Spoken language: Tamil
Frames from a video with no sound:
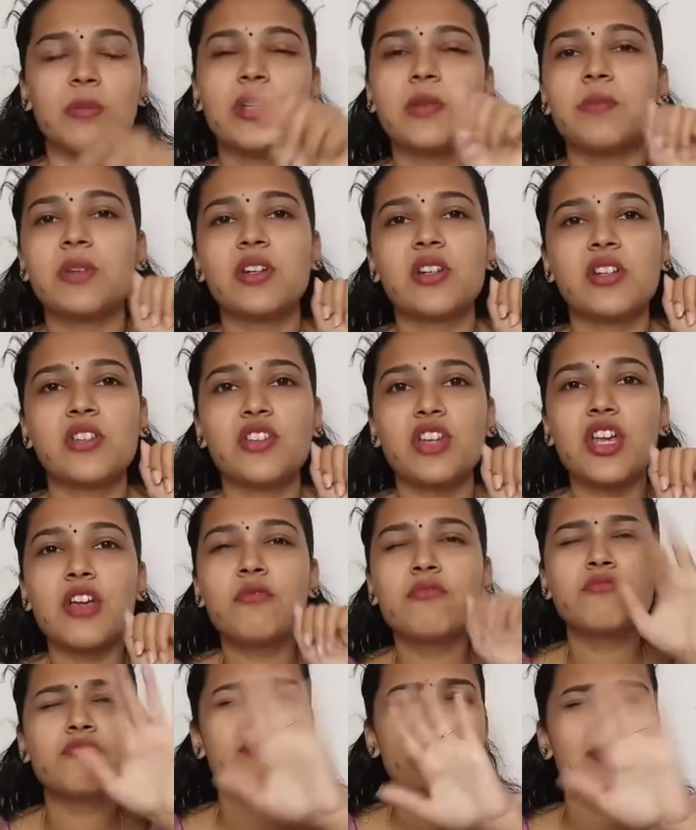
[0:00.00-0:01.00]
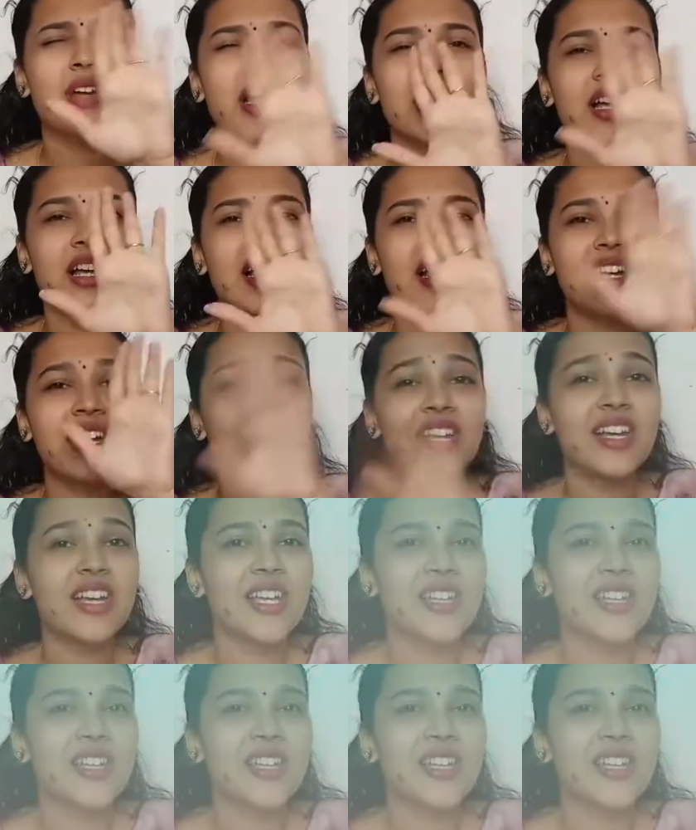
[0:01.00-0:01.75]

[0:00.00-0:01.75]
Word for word: மீட் பண்ணுறேன் அதற்கும் பாய்